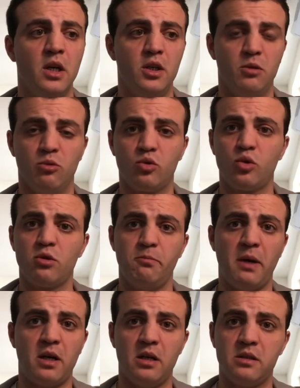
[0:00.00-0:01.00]
ему нужно
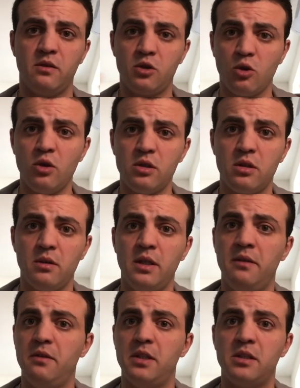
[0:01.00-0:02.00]
показывать рост
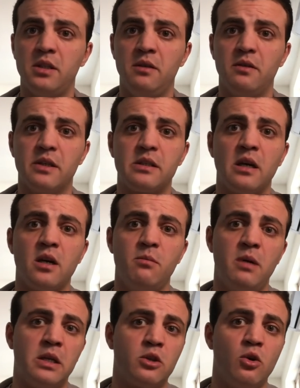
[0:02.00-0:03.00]

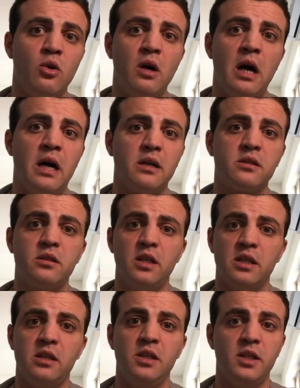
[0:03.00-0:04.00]
инвесторам, а то акции,
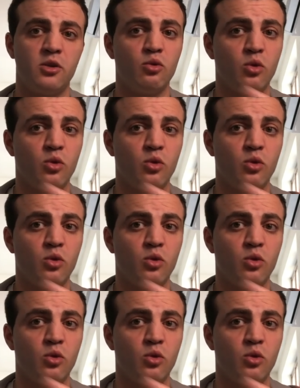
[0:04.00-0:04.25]
если нет